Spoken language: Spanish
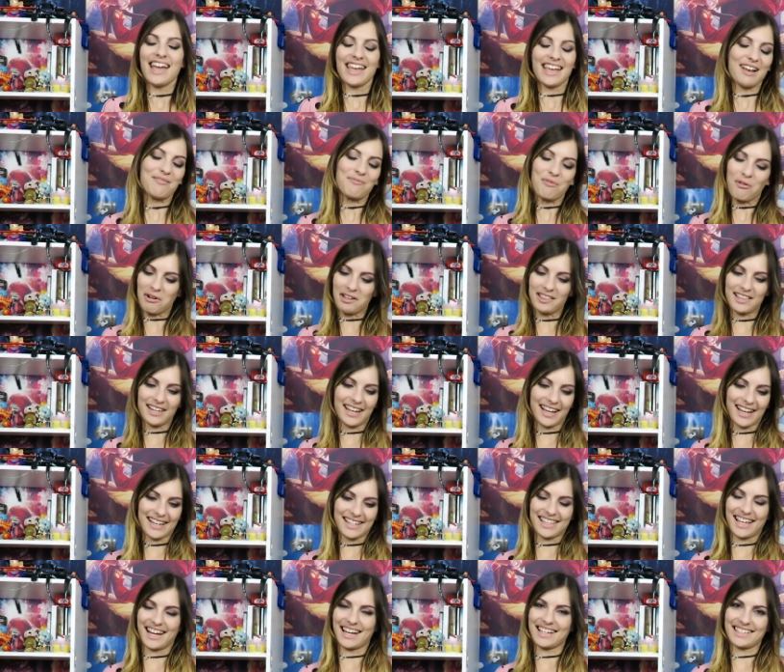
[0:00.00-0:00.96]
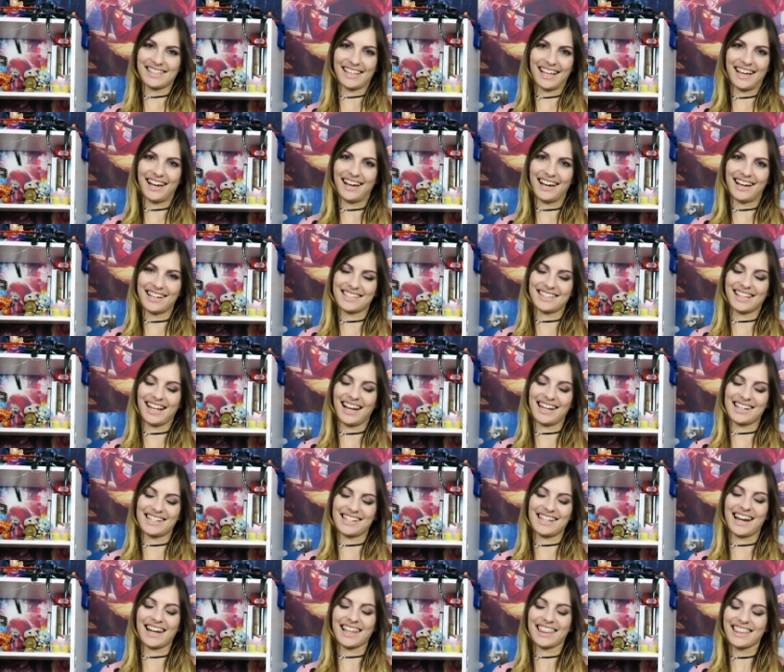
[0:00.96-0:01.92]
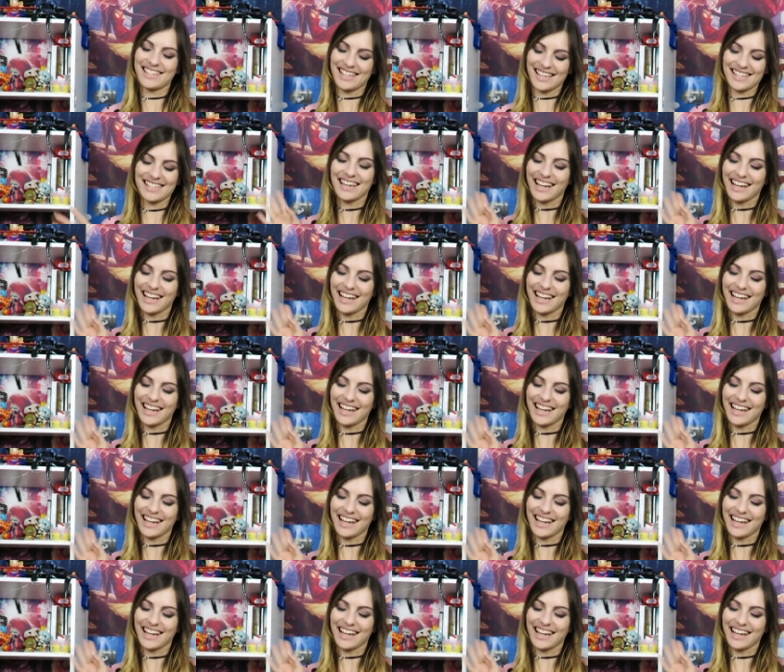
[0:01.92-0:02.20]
Y el pobre tiene que estar hasta, hasta las narices,